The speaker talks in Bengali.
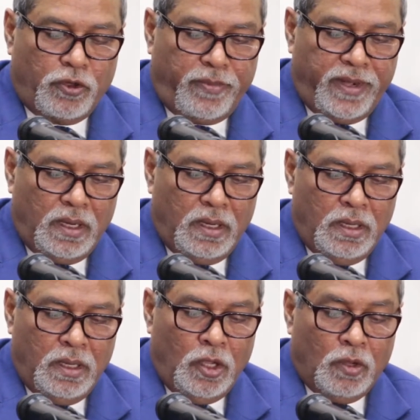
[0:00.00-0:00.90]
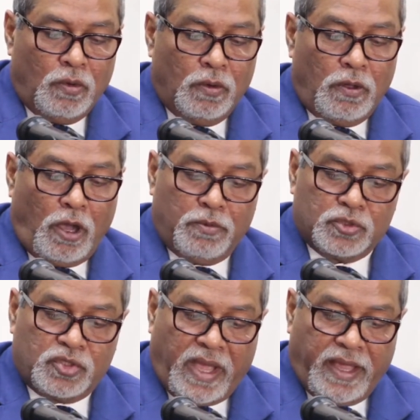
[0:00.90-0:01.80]
করবেন কোনো
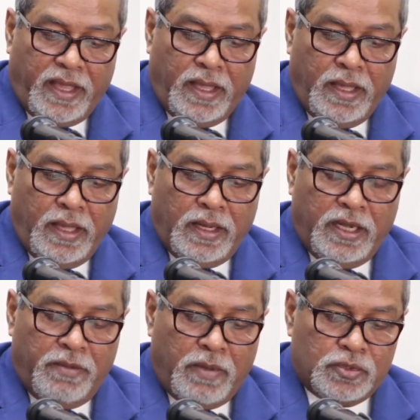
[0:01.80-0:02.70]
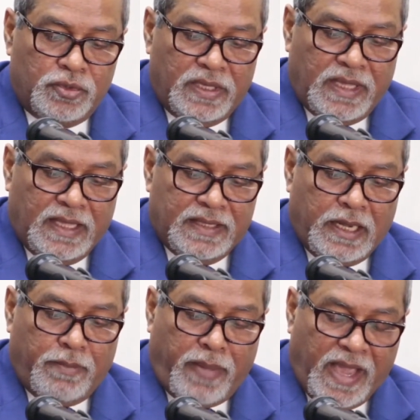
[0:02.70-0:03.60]
অবস্থায় নির্বাচনী
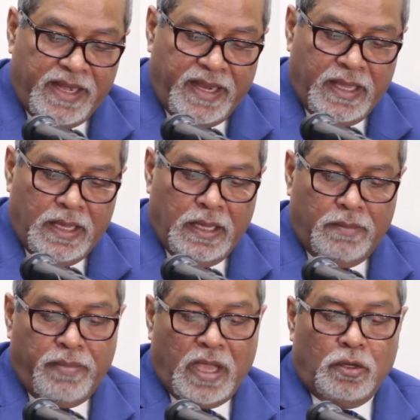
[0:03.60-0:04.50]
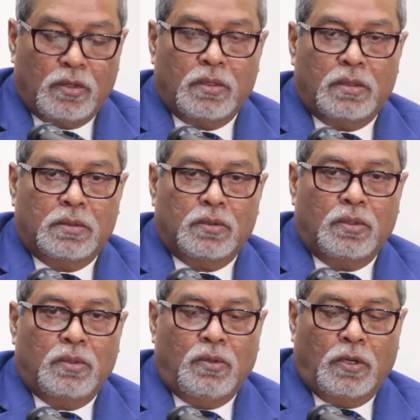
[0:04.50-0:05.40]
কেন্দ্রের বাইরে ব্যালট
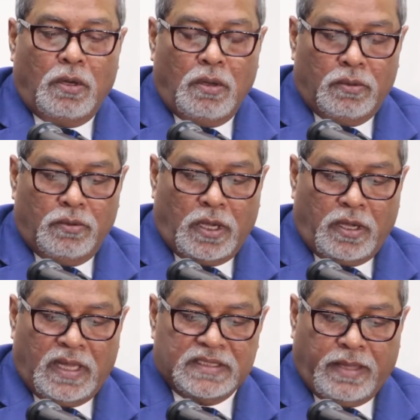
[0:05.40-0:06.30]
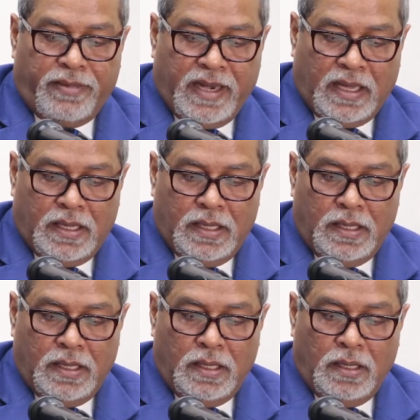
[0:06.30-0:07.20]
গণনা করা যাবে না
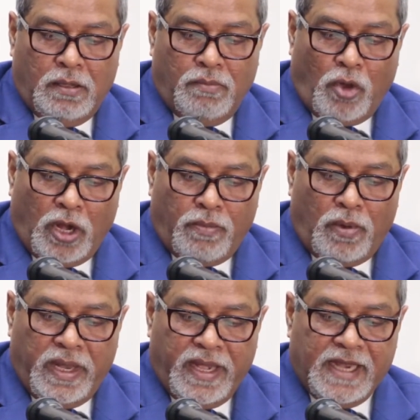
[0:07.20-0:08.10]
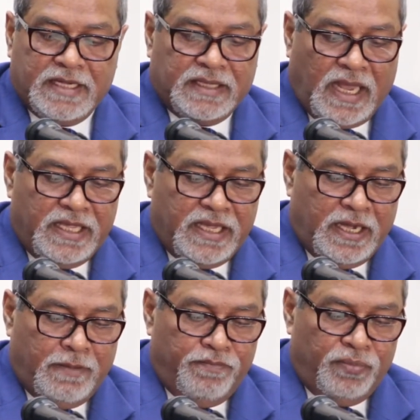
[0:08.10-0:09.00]
ফলাফলের একটি তালিকা
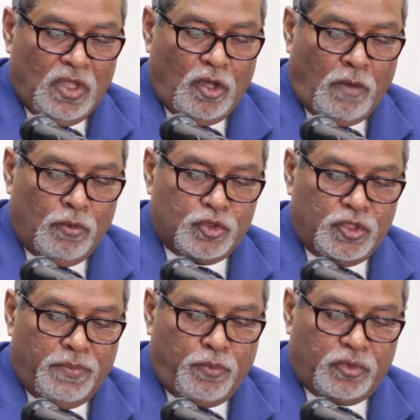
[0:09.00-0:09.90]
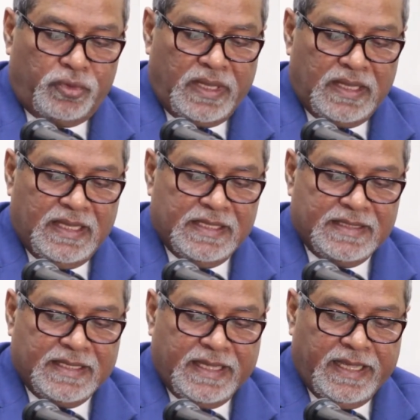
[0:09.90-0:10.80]
অবশ্যই প্রত্যেক
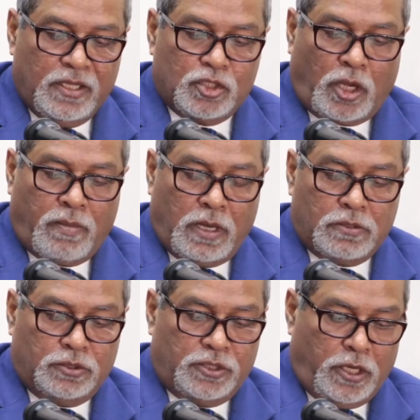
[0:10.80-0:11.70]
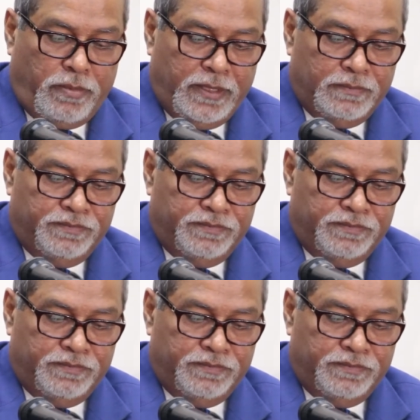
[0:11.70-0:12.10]
এজেন্টকে সরবরাহ করতে হবে